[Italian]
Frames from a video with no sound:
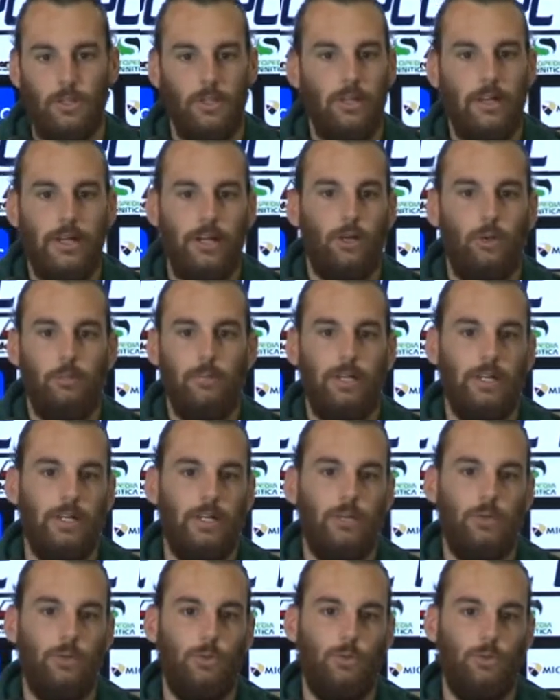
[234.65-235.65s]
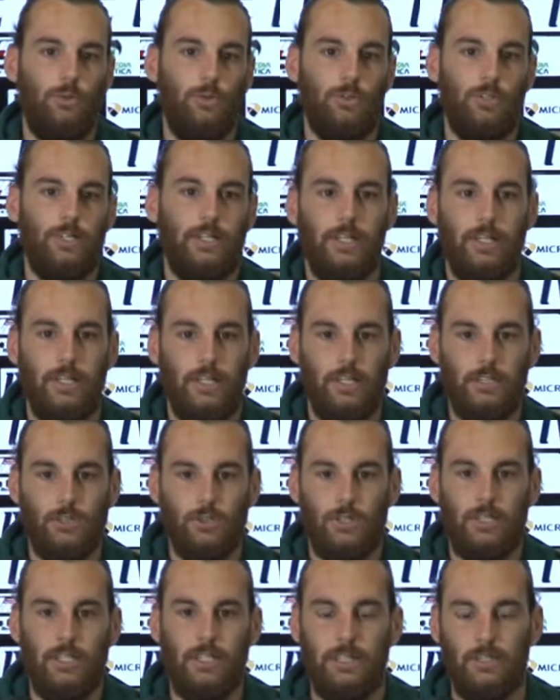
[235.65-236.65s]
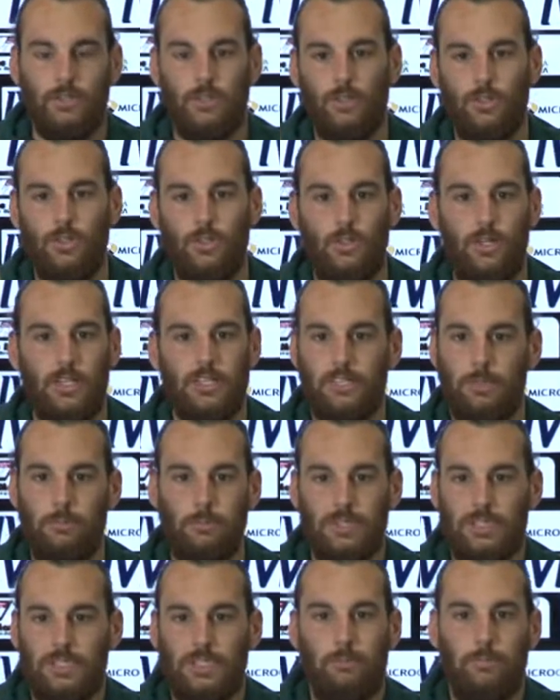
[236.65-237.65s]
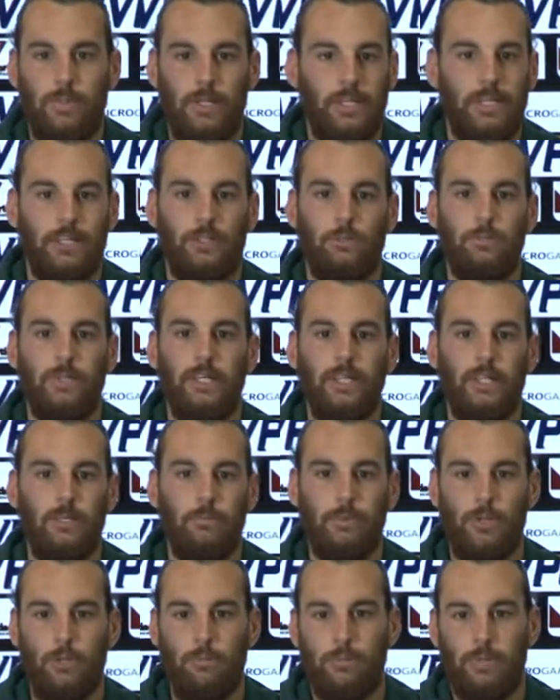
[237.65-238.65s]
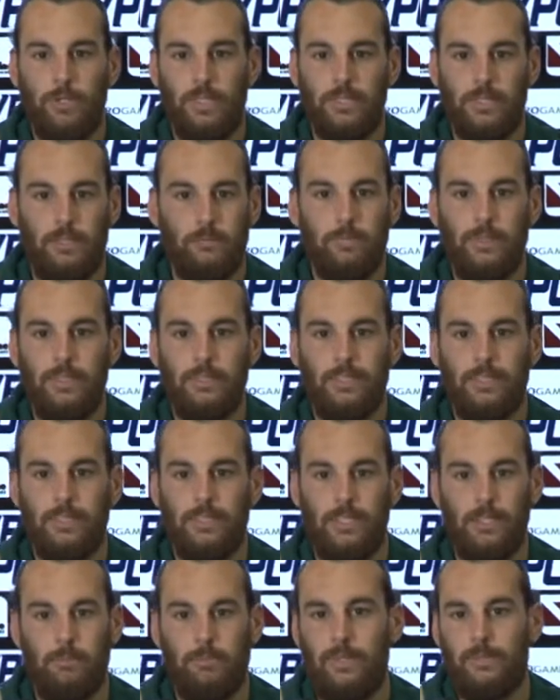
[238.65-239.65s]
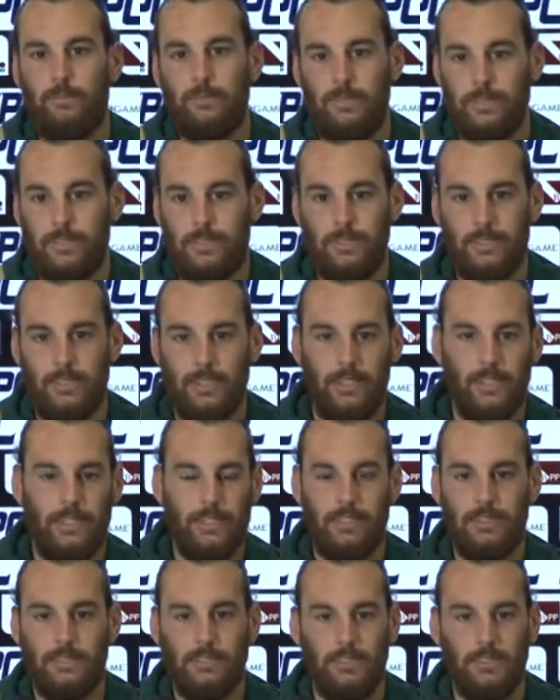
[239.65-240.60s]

È come uno che ha giocato, ha sem si è sempre allenato bene, però poi entra in partita, la prima partita è